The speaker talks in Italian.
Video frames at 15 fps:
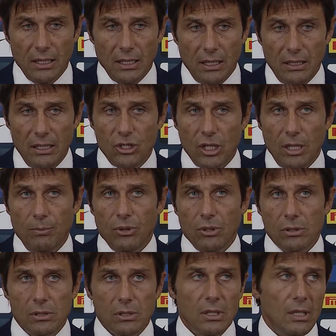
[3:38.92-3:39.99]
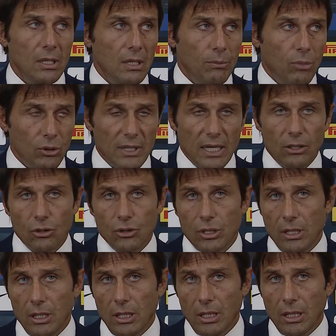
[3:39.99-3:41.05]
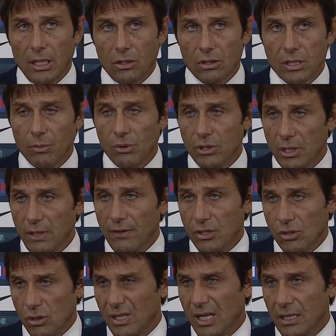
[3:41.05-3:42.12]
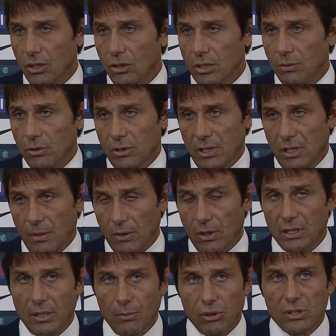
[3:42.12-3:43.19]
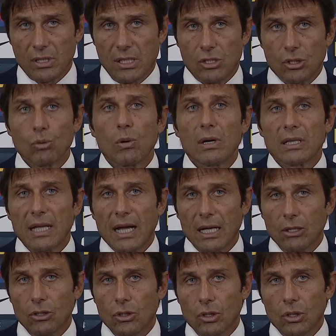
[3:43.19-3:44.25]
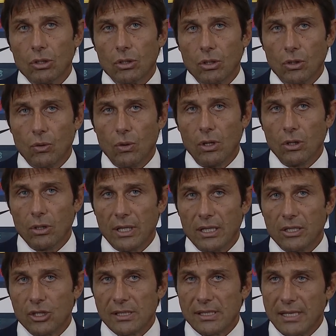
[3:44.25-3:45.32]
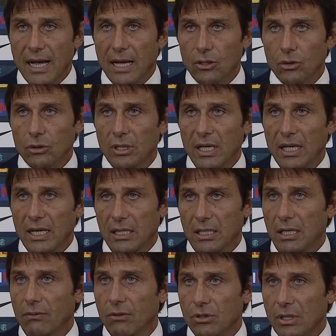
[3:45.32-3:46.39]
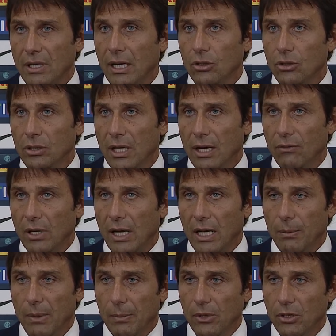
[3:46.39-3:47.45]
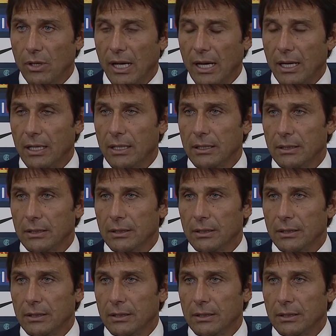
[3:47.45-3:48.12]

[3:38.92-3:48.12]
di Champions, portandoci le cose positive, ci sono tante cose positive, però al tempo stesso guardando quello che c'è stato di negativo e cercando di lavorare per migliorare.